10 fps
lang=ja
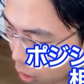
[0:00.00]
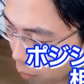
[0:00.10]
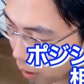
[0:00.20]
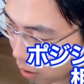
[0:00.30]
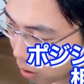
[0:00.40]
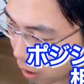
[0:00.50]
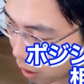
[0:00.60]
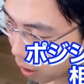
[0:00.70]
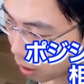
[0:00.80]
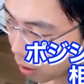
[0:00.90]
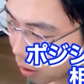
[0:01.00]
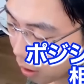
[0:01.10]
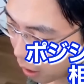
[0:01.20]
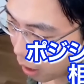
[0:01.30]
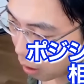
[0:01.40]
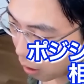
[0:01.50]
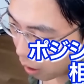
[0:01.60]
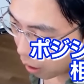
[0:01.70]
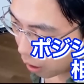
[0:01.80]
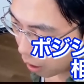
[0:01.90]
のマークって、ね、
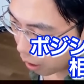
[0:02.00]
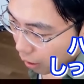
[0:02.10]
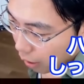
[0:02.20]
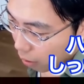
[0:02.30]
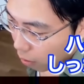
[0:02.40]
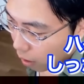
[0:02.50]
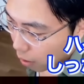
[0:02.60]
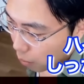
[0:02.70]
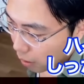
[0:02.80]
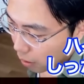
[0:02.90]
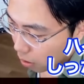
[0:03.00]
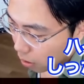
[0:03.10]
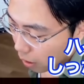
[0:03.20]
ハイプレスの